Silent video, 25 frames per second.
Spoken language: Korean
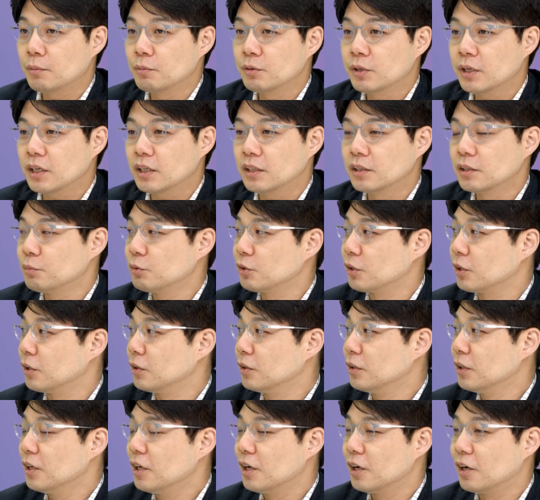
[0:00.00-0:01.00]
한번 생각해 보세요.
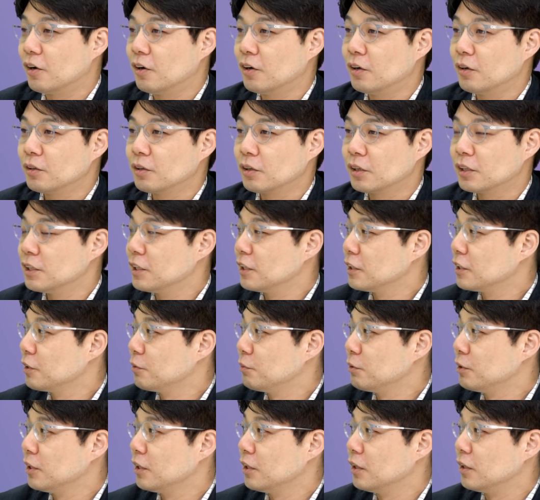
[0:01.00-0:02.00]
어,
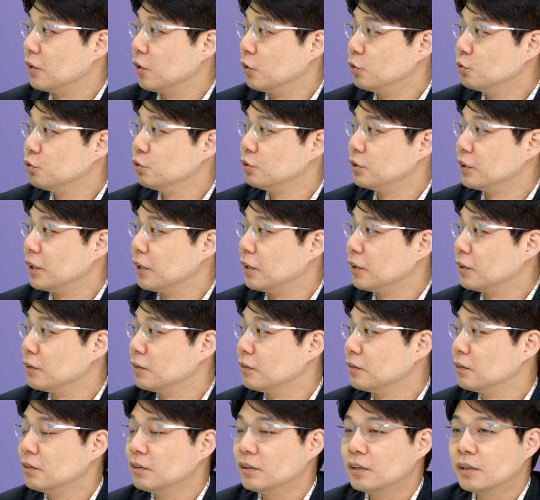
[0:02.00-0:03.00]
기자님이 연준이에요.
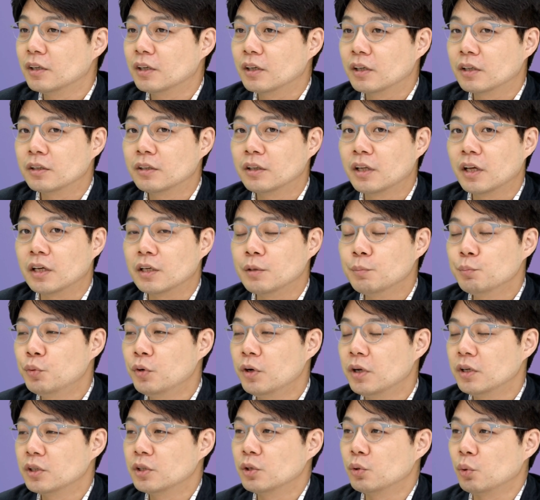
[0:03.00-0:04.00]
근데
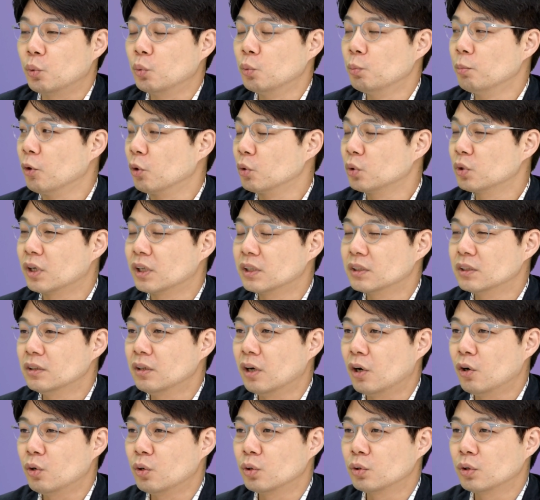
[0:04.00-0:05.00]
인플레이션 오면 어떡하지?
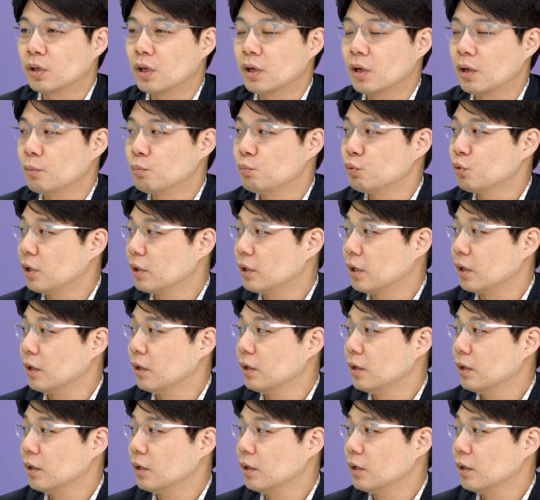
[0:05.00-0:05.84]
어, 어떡해 불안해.